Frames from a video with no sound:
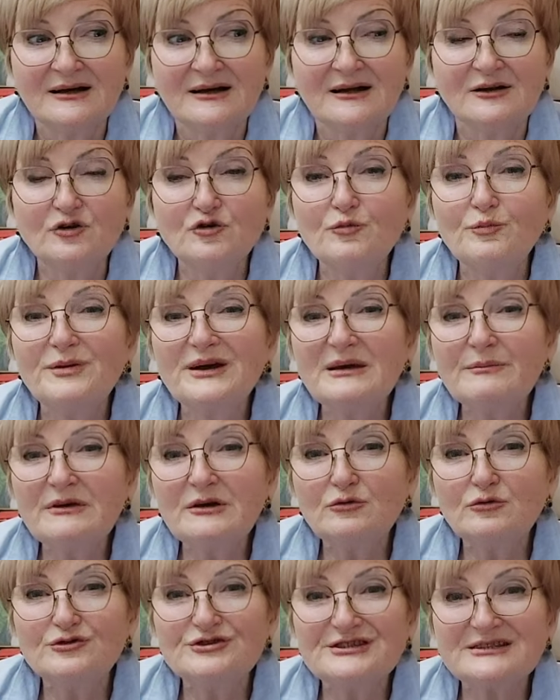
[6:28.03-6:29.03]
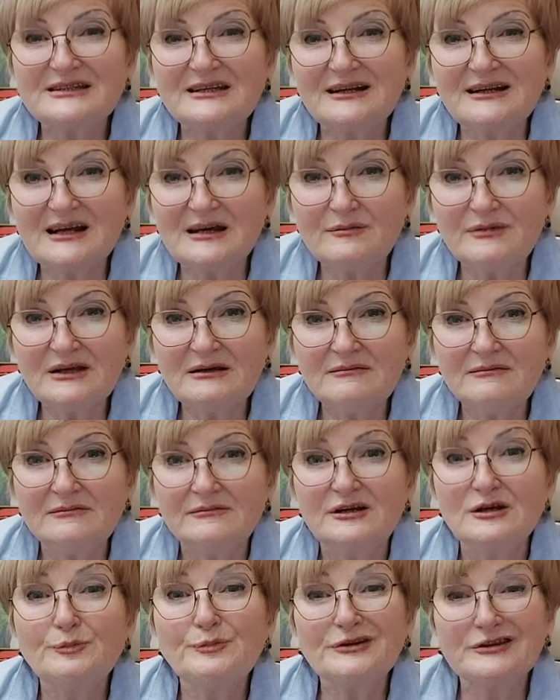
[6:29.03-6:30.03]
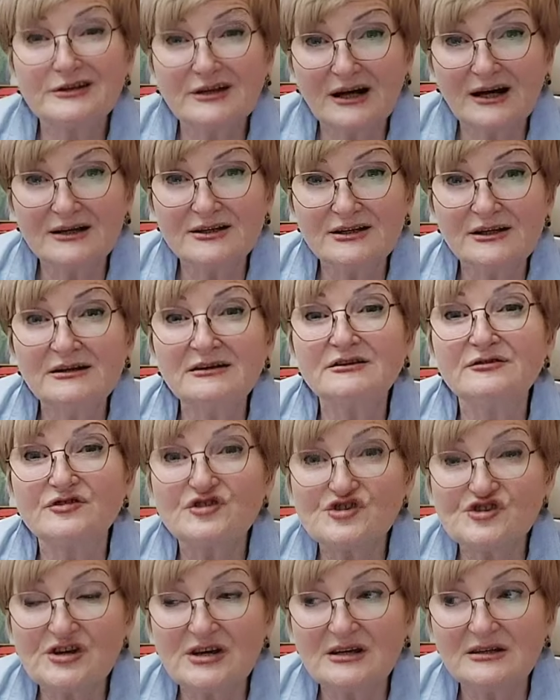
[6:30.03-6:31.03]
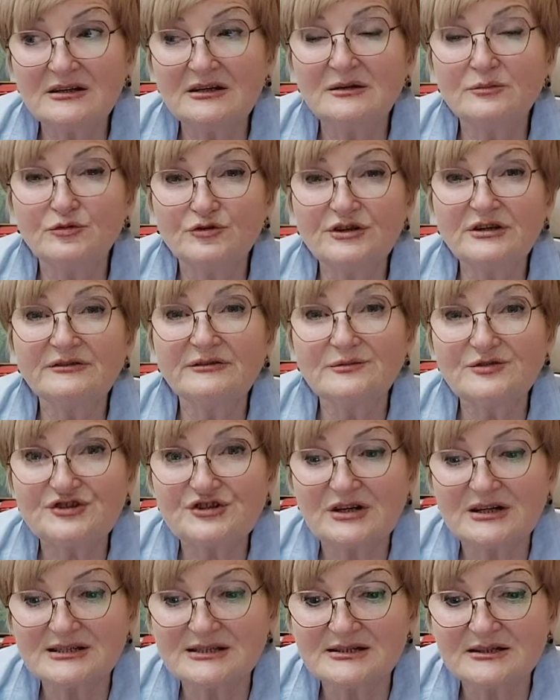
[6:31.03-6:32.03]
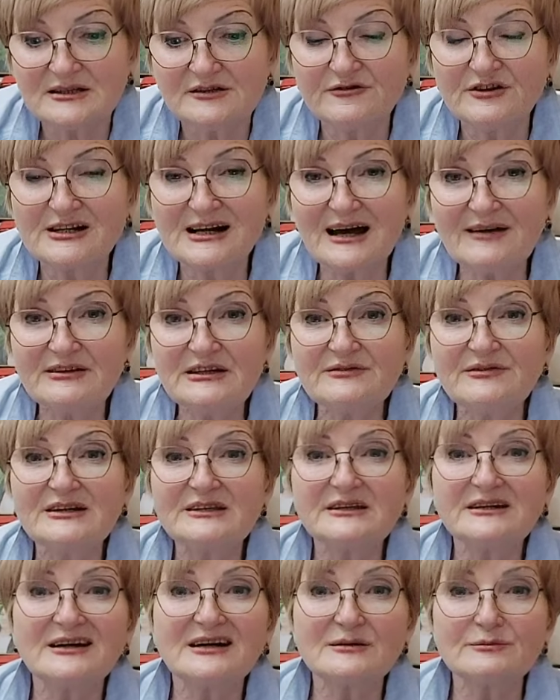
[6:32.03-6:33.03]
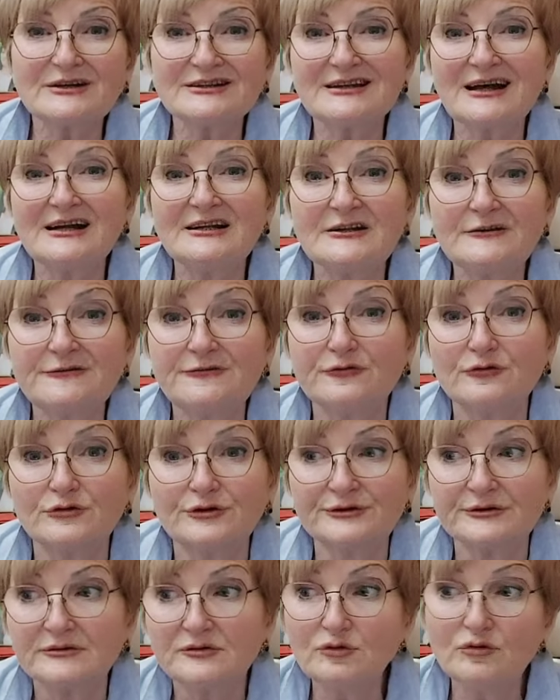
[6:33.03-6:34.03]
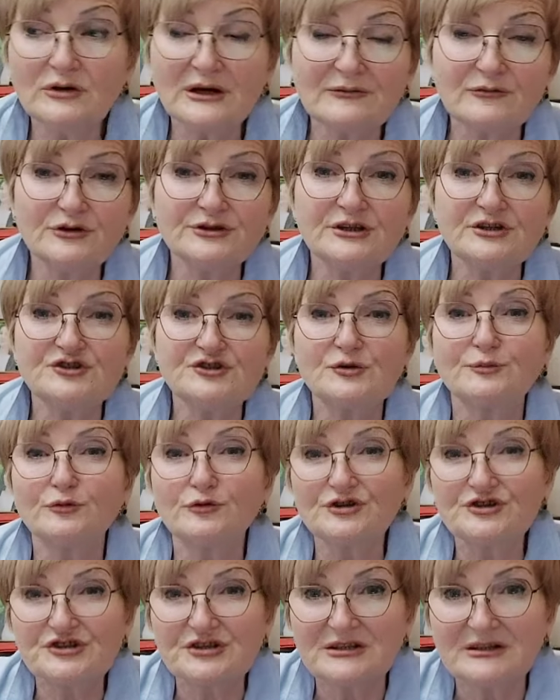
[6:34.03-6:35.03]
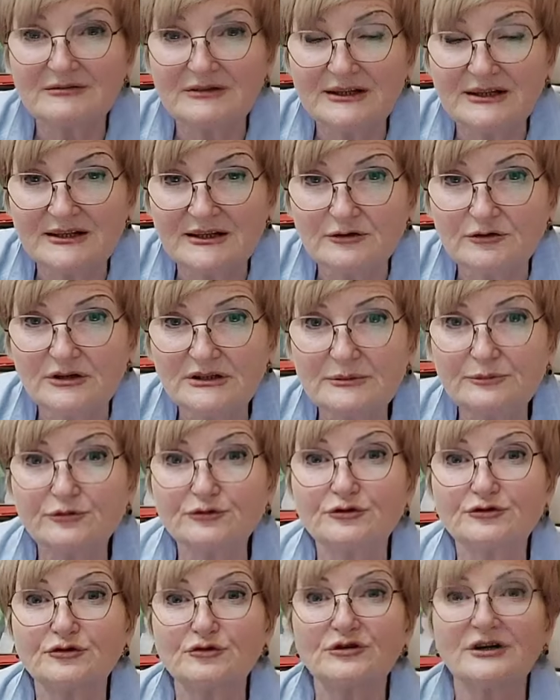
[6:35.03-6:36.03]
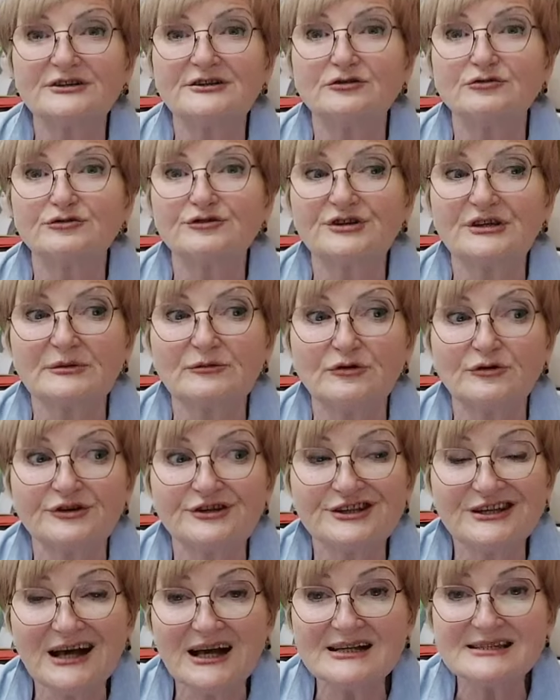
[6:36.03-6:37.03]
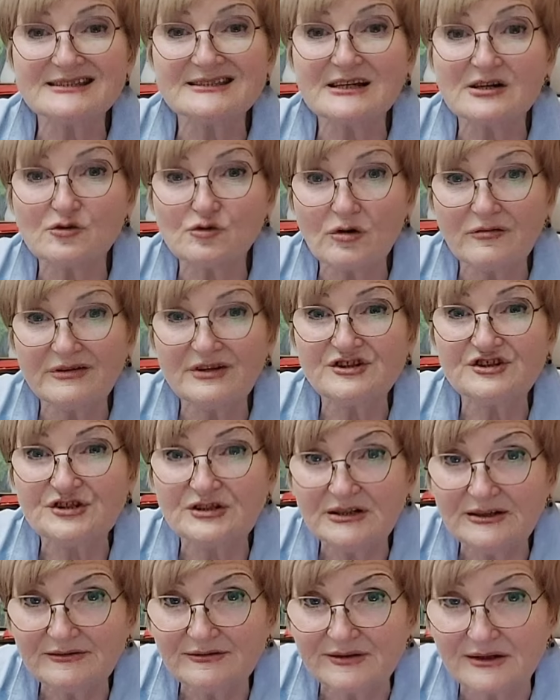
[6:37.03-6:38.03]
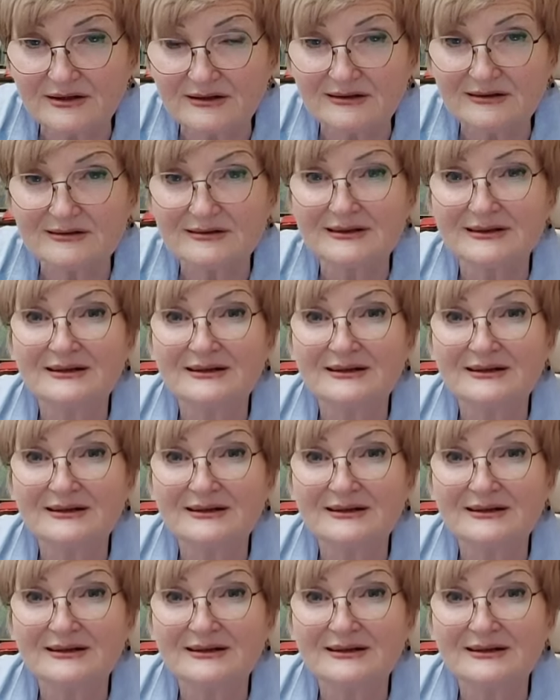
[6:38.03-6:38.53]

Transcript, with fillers: любыми усилиями и питание, и движение, и будет вам счастье. И выравнивайте гормональный фон. Ну, у кого-то еще почки давления, но не буду трогать эту тему. Я здоровый человек.